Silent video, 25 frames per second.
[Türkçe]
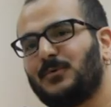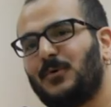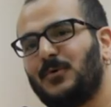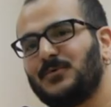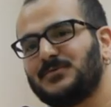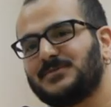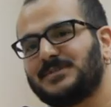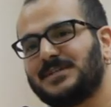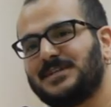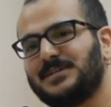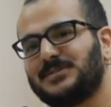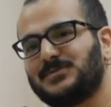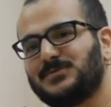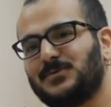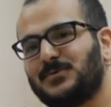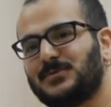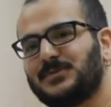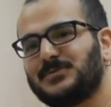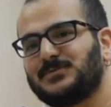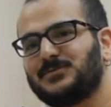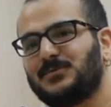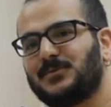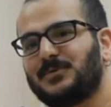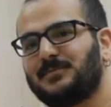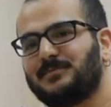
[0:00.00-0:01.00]
10 sene
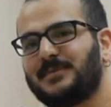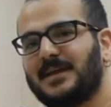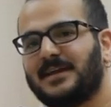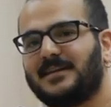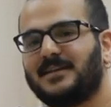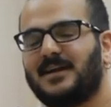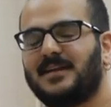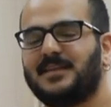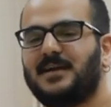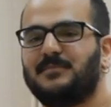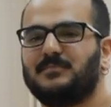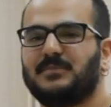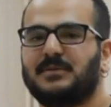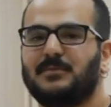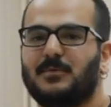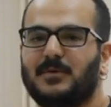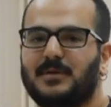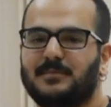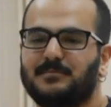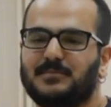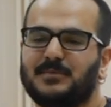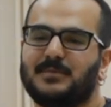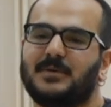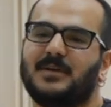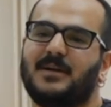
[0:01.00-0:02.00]
sonra soru tekrardan bir
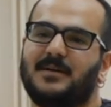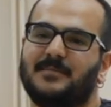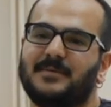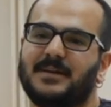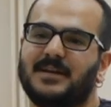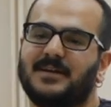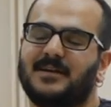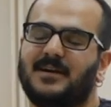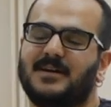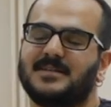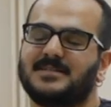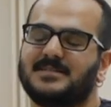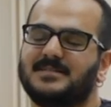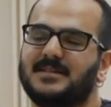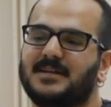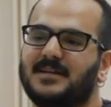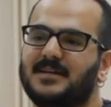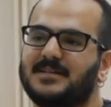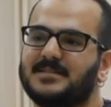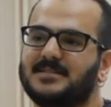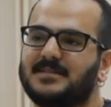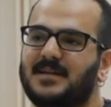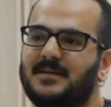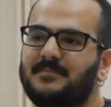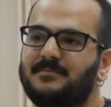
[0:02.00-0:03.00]
böyle bir kamera karşısına
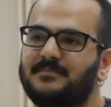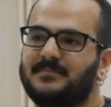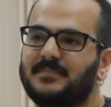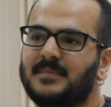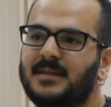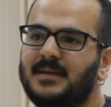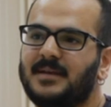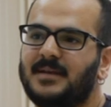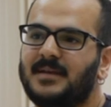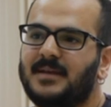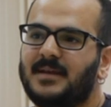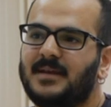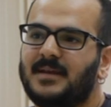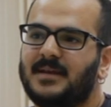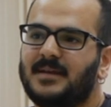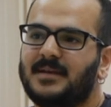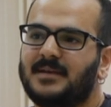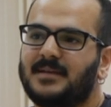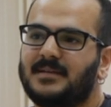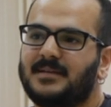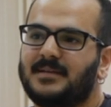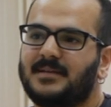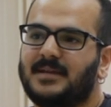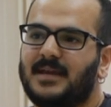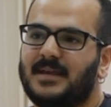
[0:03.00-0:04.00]
geçsem
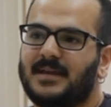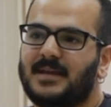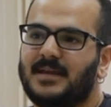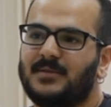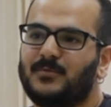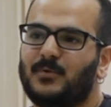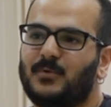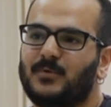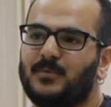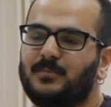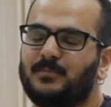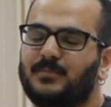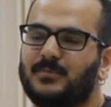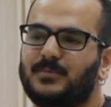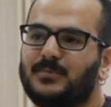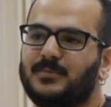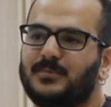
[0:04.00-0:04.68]
geriye dönüp